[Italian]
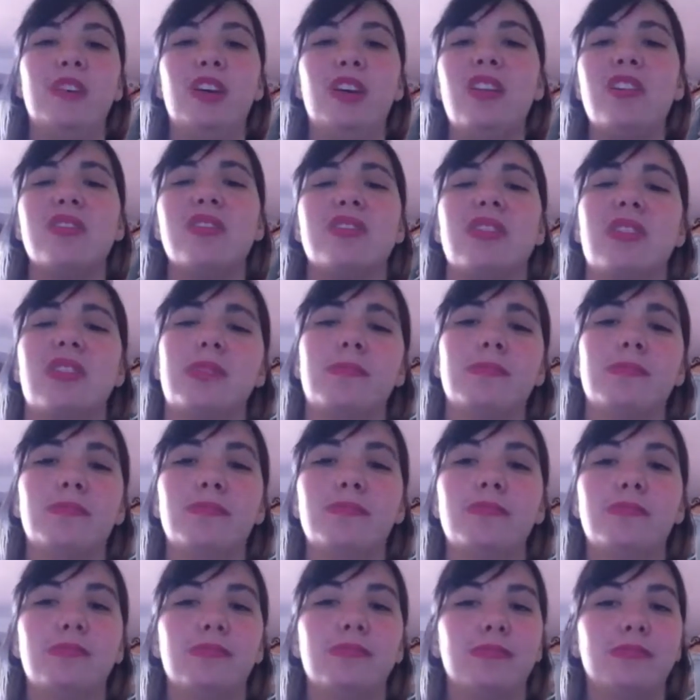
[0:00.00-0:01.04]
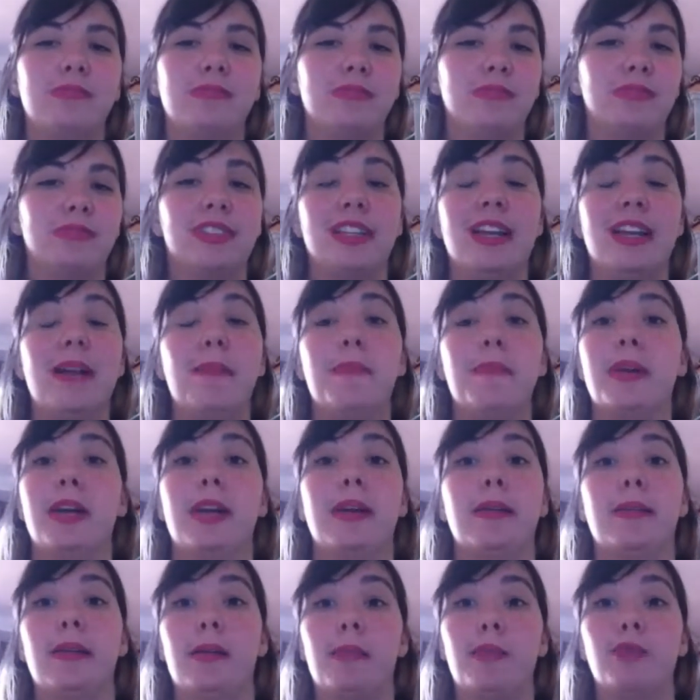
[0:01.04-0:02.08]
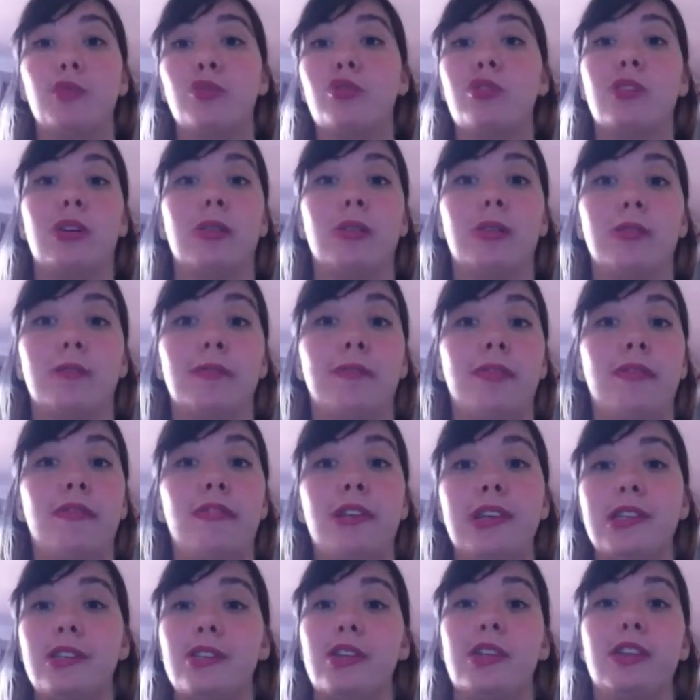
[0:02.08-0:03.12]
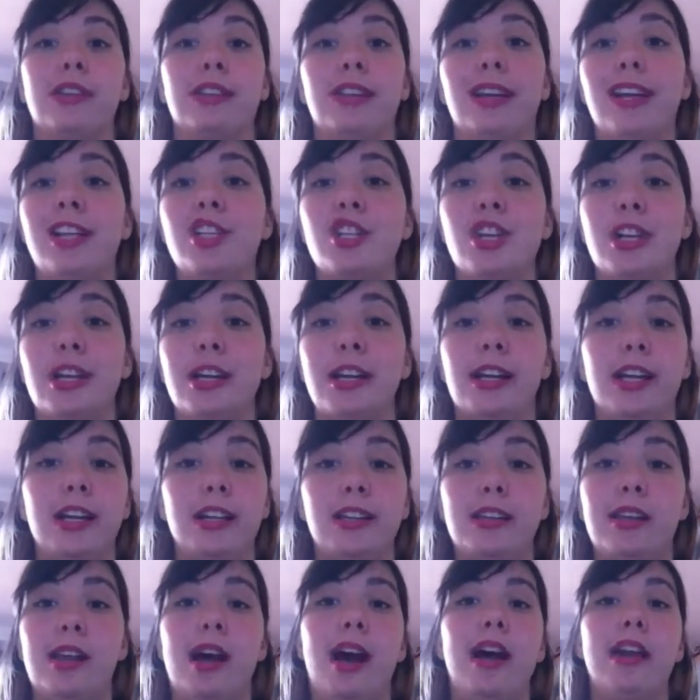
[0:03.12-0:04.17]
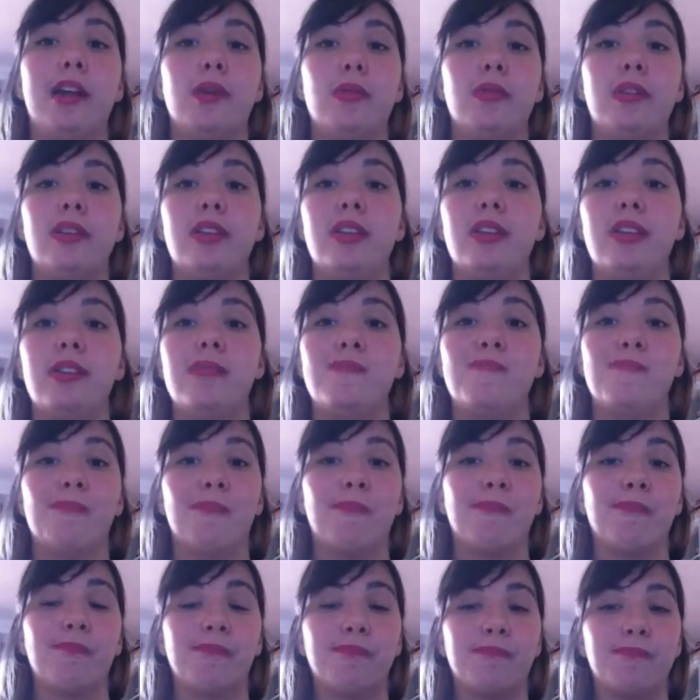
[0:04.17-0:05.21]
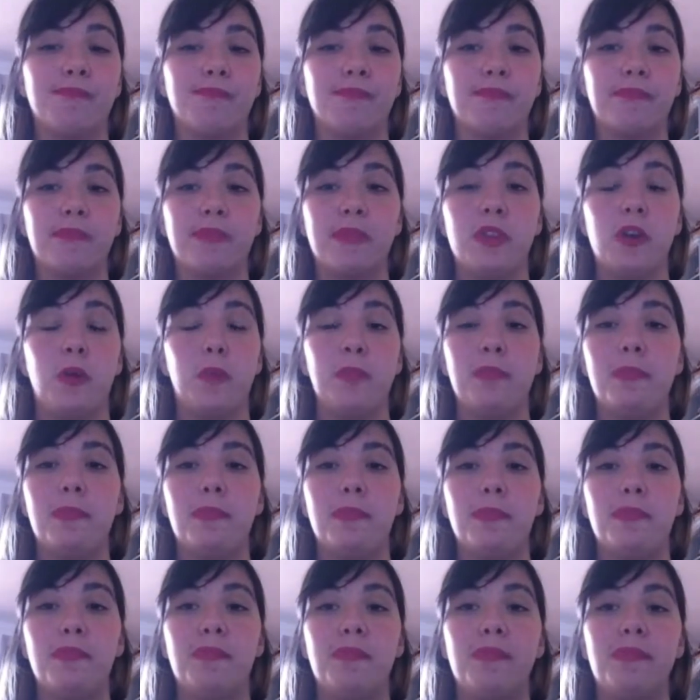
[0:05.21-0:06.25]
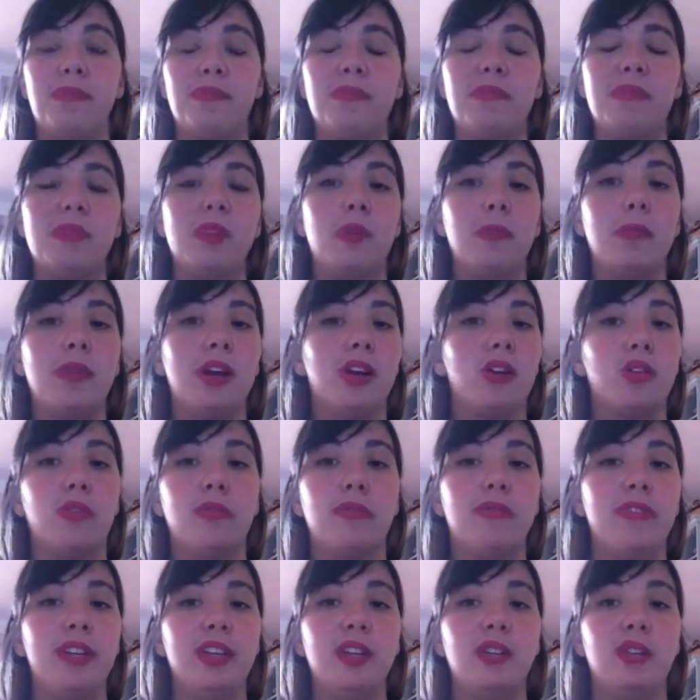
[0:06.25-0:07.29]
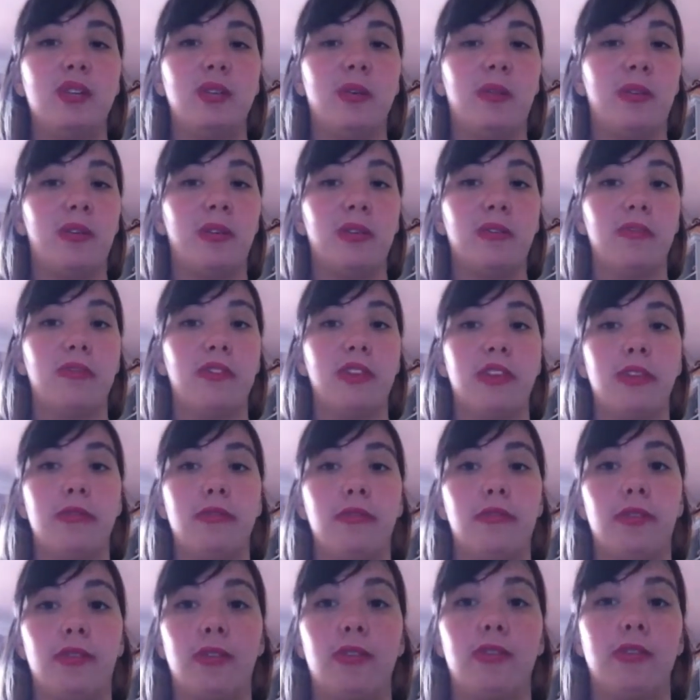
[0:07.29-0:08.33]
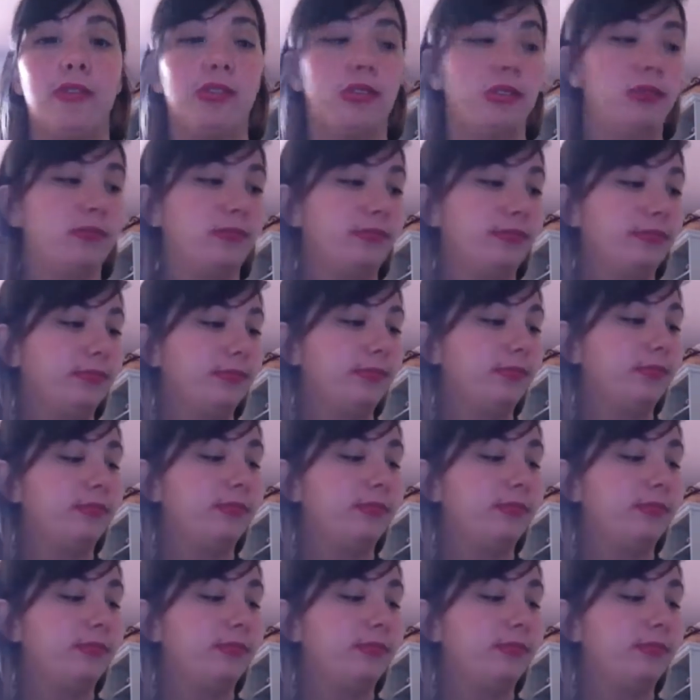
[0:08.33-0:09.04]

Non lo so, sarà perché appunto preferisco altri generi letterari, quindi non, non mi ha convinto fino in fondo.